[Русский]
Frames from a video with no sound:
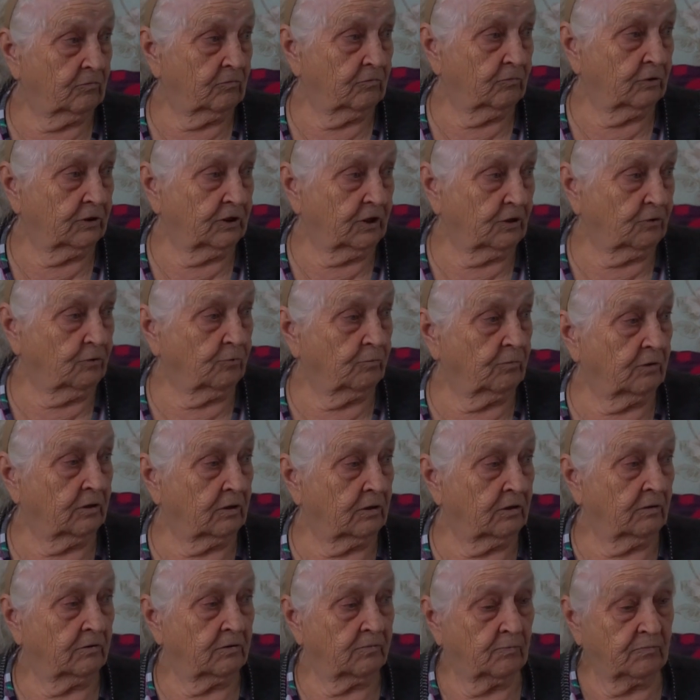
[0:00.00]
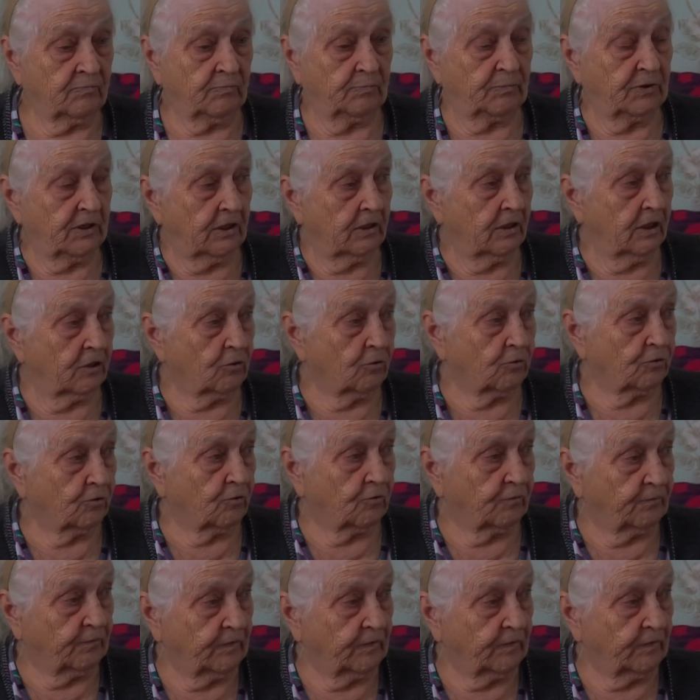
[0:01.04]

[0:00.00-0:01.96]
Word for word: вот эту мы перегородку